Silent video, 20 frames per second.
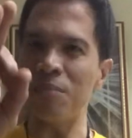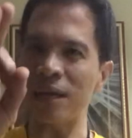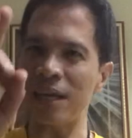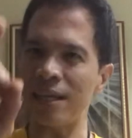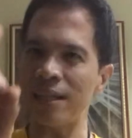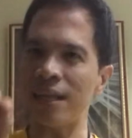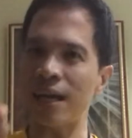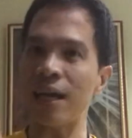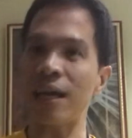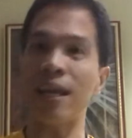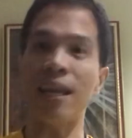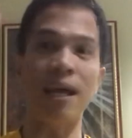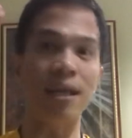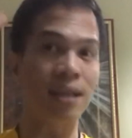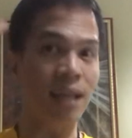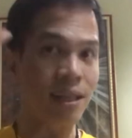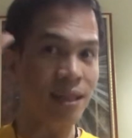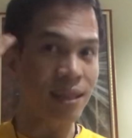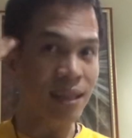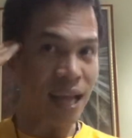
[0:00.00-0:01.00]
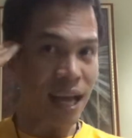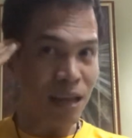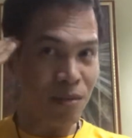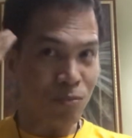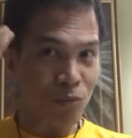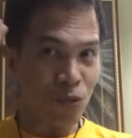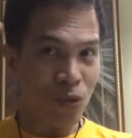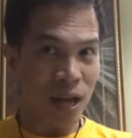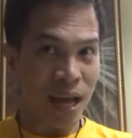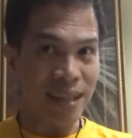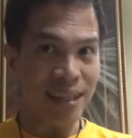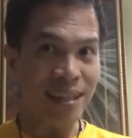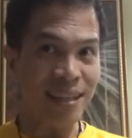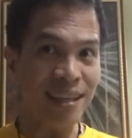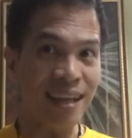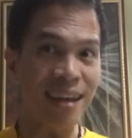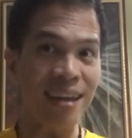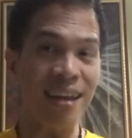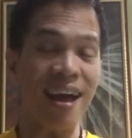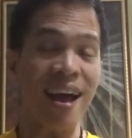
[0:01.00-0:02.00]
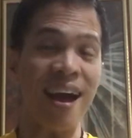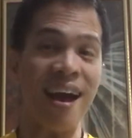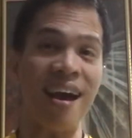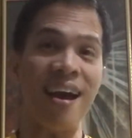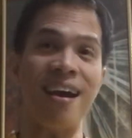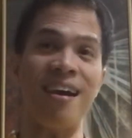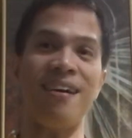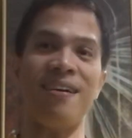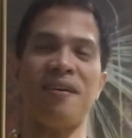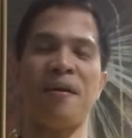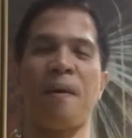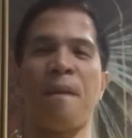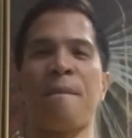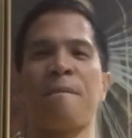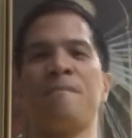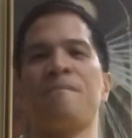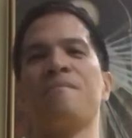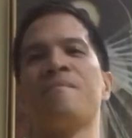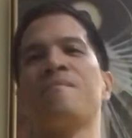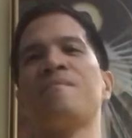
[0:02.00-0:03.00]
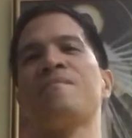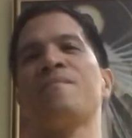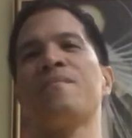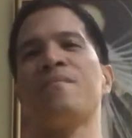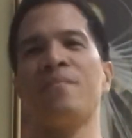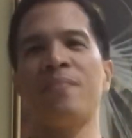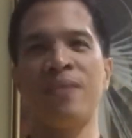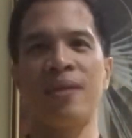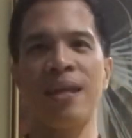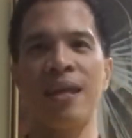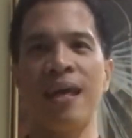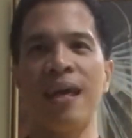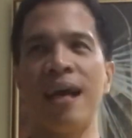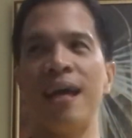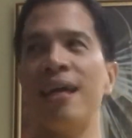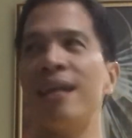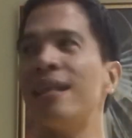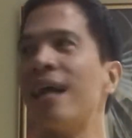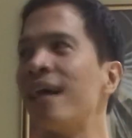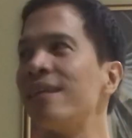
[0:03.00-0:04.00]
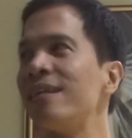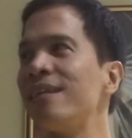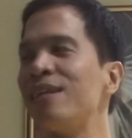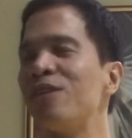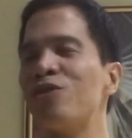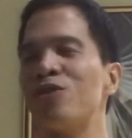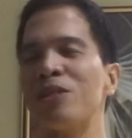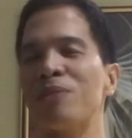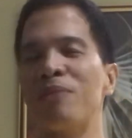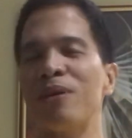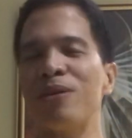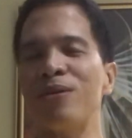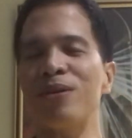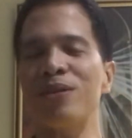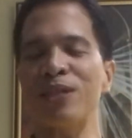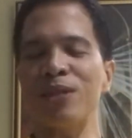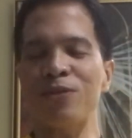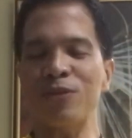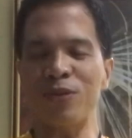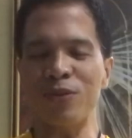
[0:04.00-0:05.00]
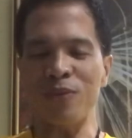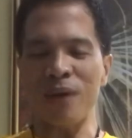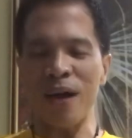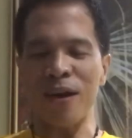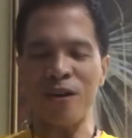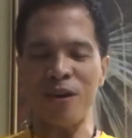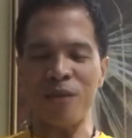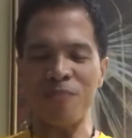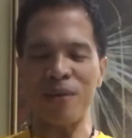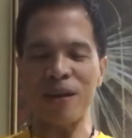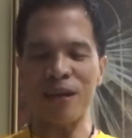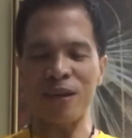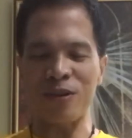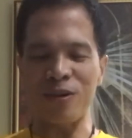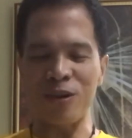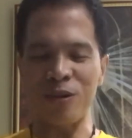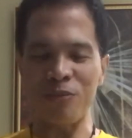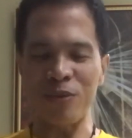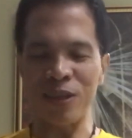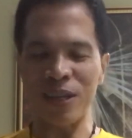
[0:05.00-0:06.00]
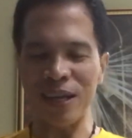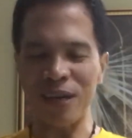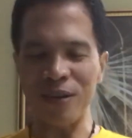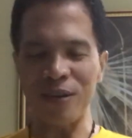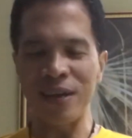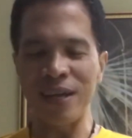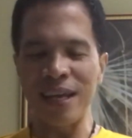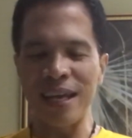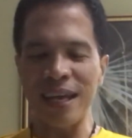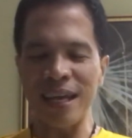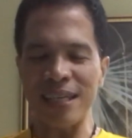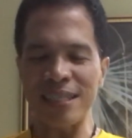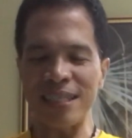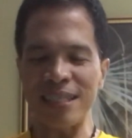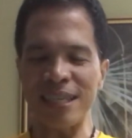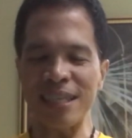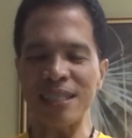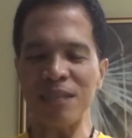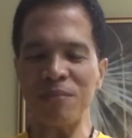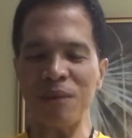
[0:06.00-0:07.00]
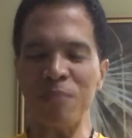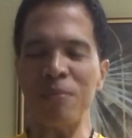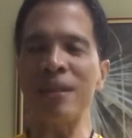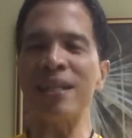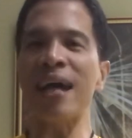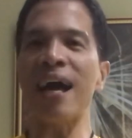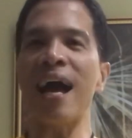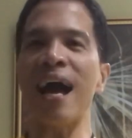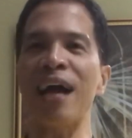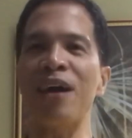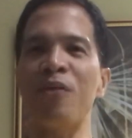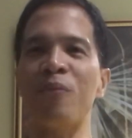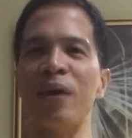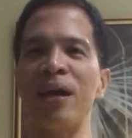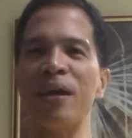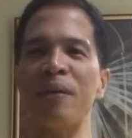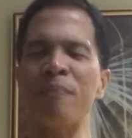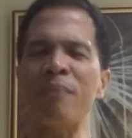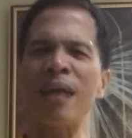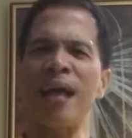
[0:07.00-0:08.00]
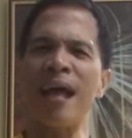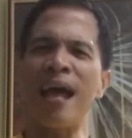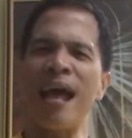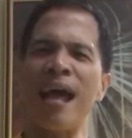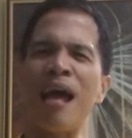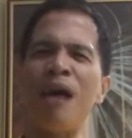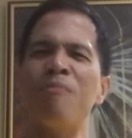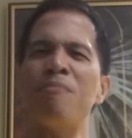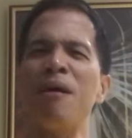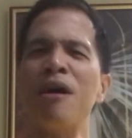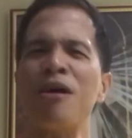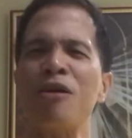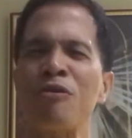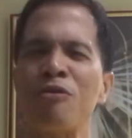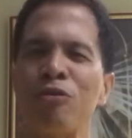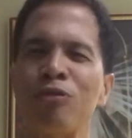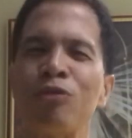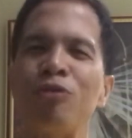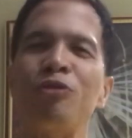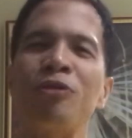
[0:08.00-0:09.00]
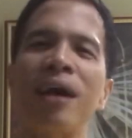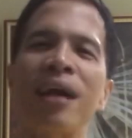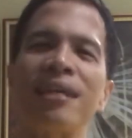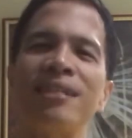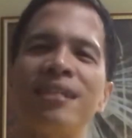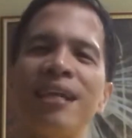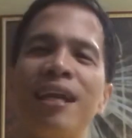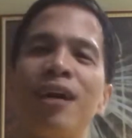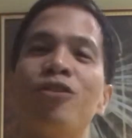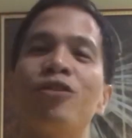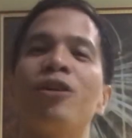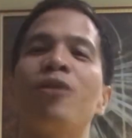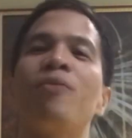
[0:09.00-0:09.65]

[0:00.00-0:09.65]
na maging dakila. Tandaan po natin yan, ha? Kaya dati dito sa sa natutuwa ako kapag nagko-commute ako. Kasi dyan sa may bandang highway, merong lugar dyan akong